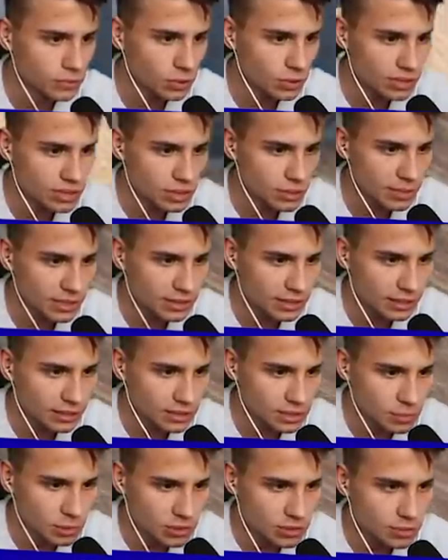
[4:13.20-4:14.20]
Tu jest chyba
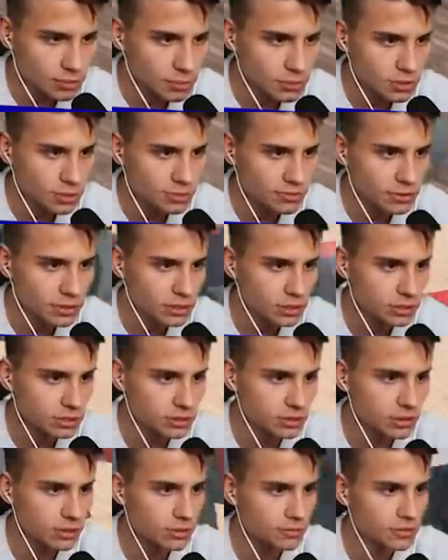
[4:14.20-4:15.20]
tak sposób, żeby
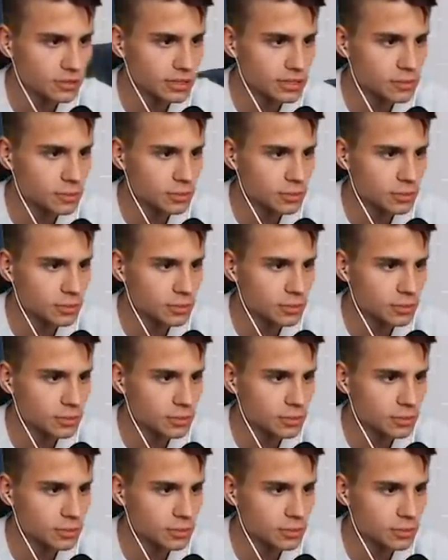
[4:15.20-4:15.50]
wyjść. O, w ten